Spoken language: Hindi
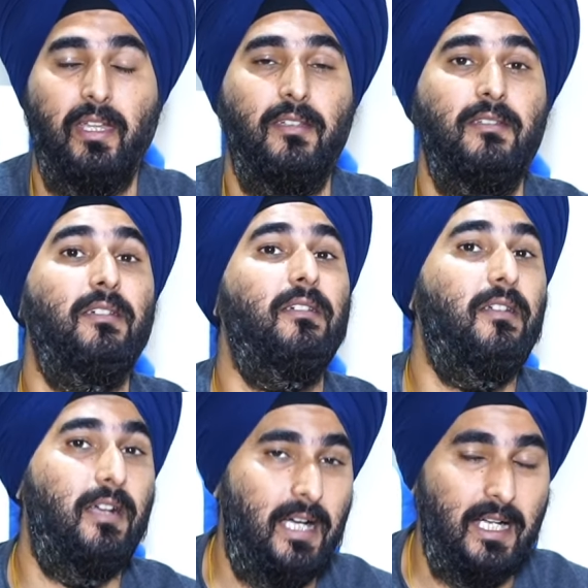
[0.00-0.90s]
and
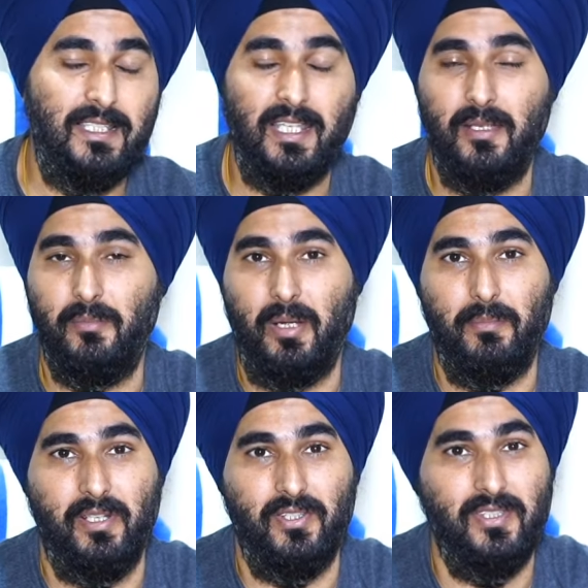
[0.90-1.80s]
आज से ही
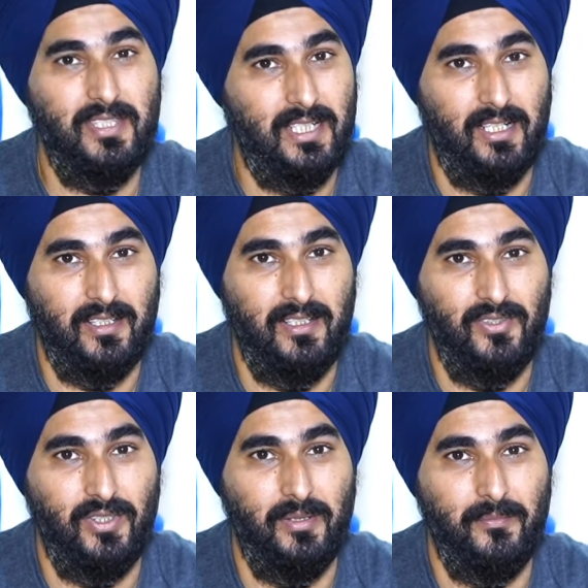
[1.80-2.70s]
प्रेपरेशन स्टार्ट
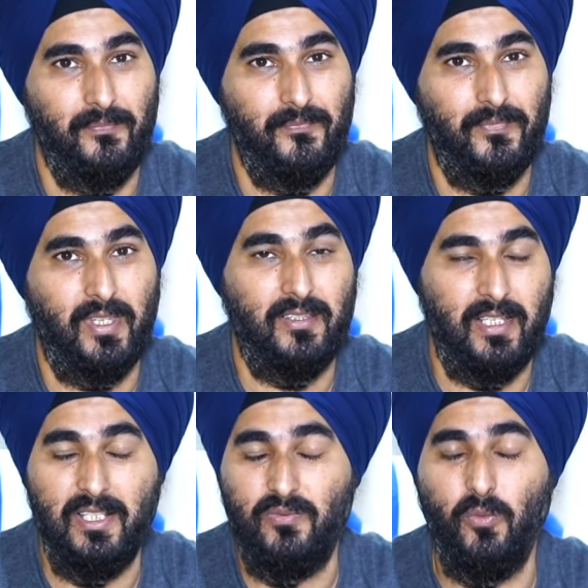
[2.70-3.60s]
कीजिए
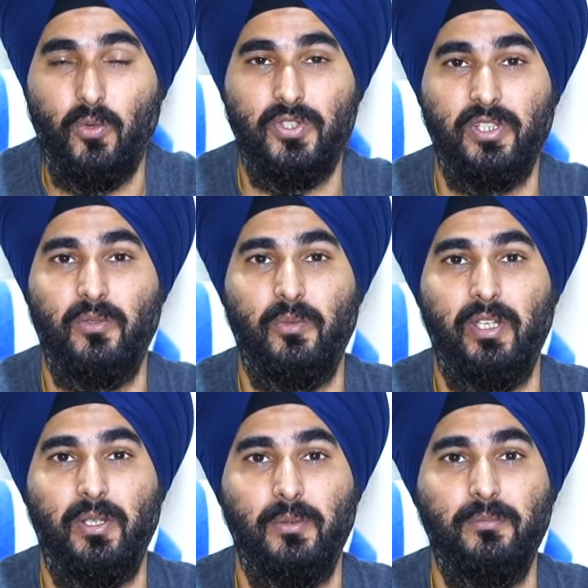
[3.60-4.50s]
थैंक्स फॉर वॉचिंग द
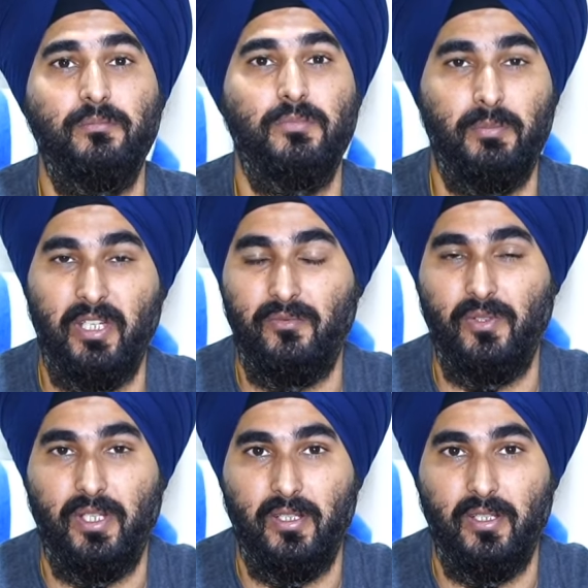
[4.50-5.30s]
वीडियो बाय फॉर